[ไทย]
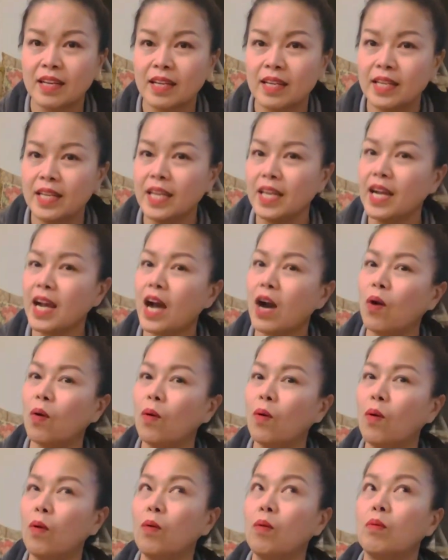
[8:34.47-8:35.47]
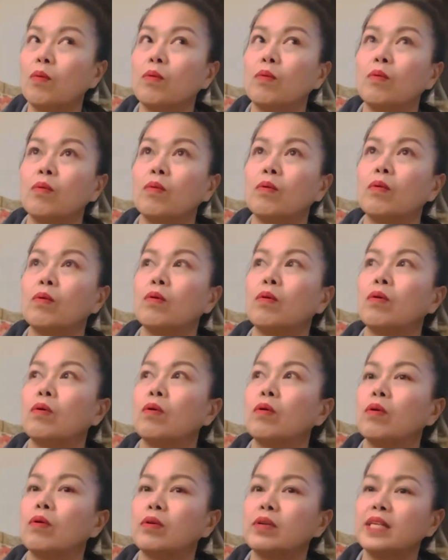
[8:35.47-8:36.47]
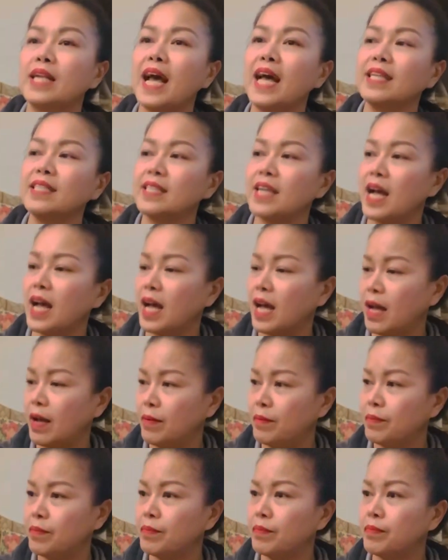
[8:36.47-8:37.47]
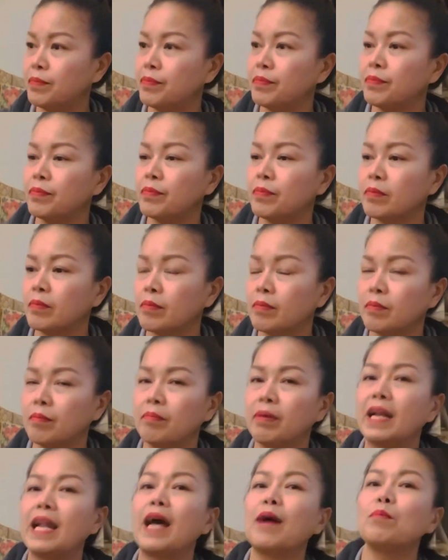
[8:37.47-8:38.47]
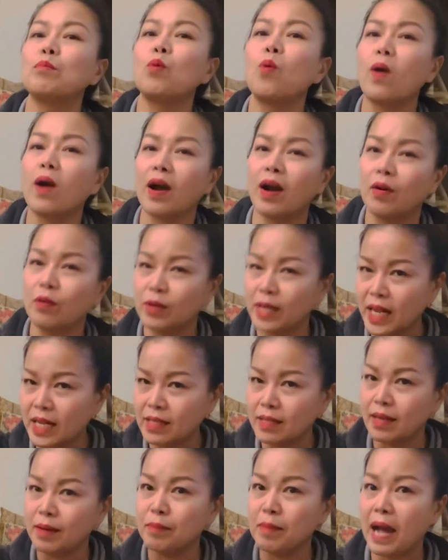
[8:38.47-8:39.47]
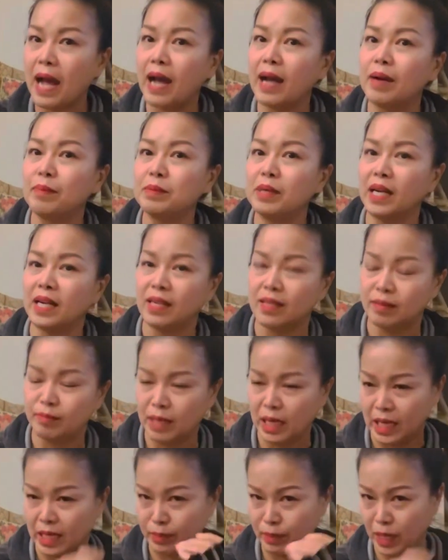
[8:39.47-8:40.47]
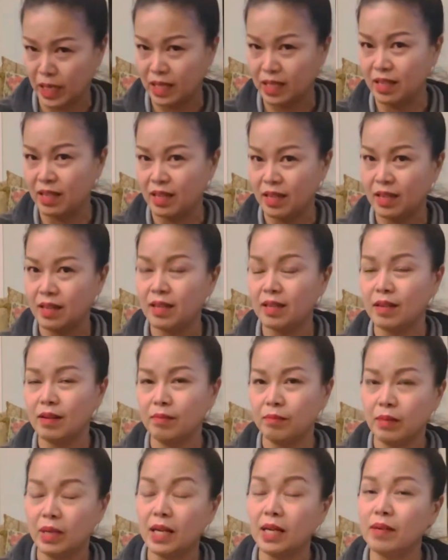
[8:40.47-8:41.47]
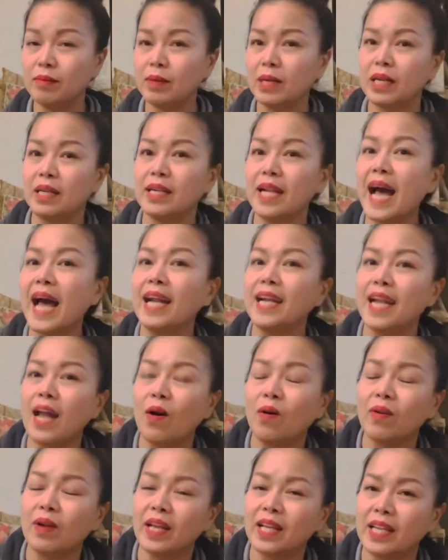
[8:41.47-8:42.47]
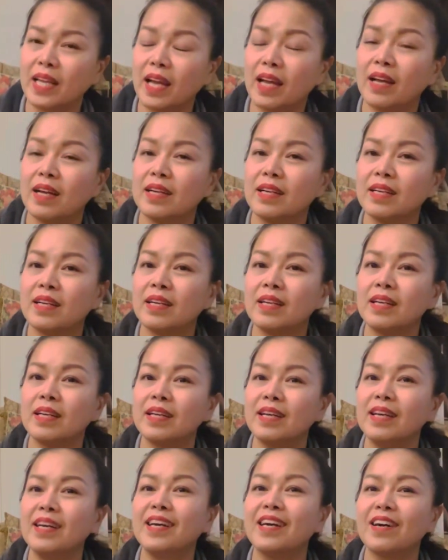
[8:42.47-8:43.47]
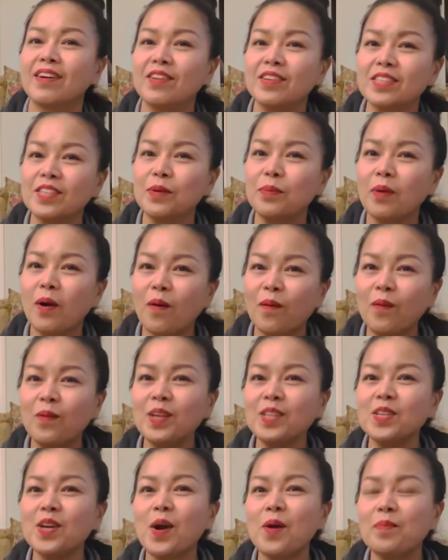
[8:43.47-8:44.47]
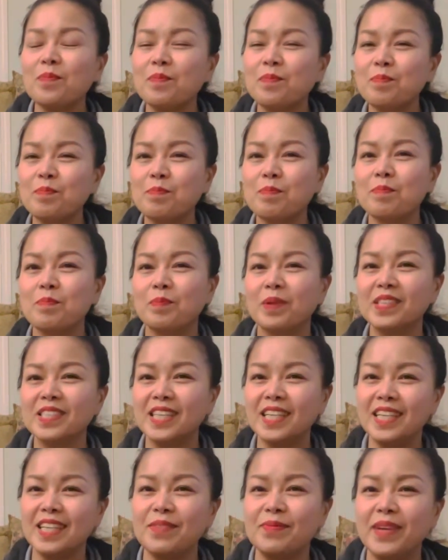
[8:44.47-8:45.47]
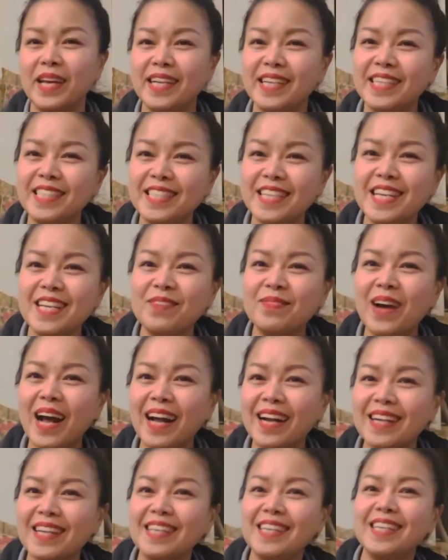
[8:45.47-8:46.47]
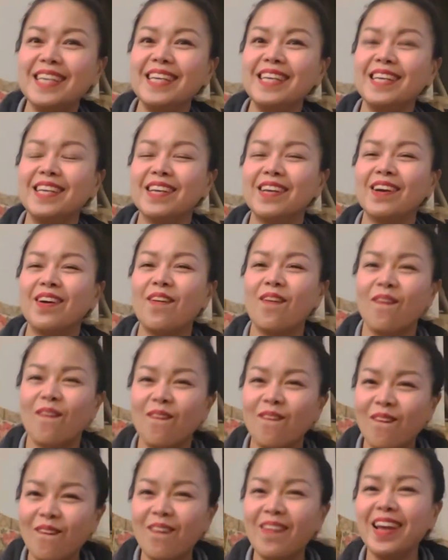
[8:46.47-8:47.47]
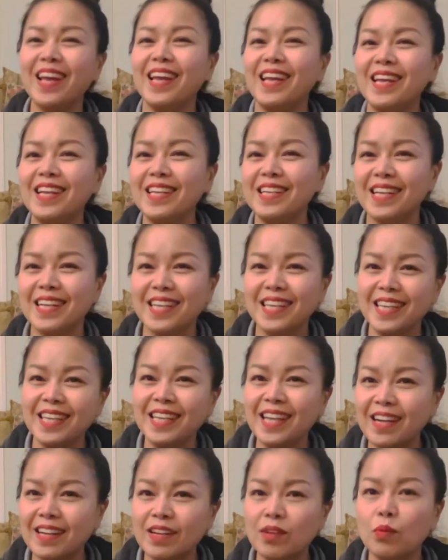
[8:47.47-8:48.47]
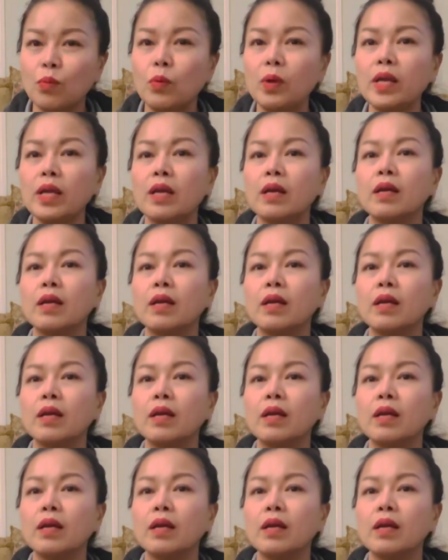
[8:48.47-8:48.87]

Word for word: ที่เขาน่าจะพลังบวกเขาน่าจะมาเหมือนเหมือนเหมือนเหมือนเหมือนด้านเราอะไรเงี้ยเออเขาจะบอกอุ้ยชอบ positive energy มากเลยอุ้ยอย่างนี้อย่างนี้อุ้ย